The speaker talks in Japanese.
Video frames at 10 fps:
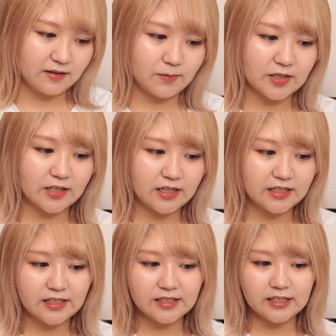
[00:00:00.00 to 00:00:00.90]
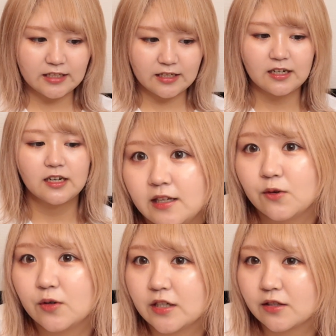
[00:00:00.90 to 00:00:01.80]
また解禁されたらや
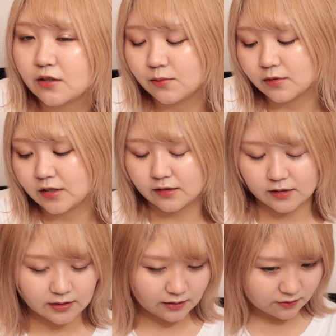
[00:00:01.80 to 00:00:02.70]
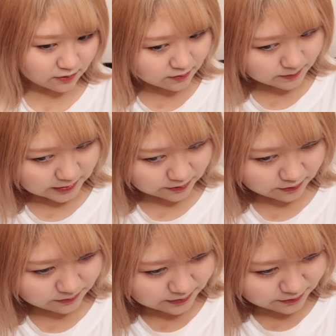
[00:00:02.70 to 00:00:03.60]
ろうかなとは思ってるんですけど、
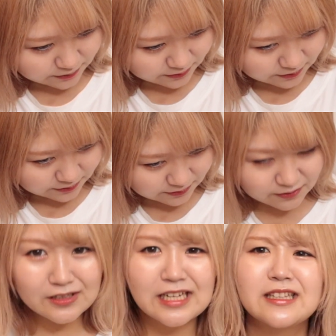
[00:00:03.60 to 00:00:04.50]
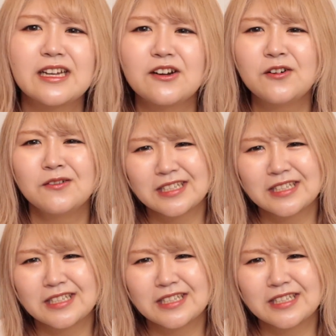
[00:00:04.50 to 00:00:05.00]
バトルオブ東京どうなんだろう。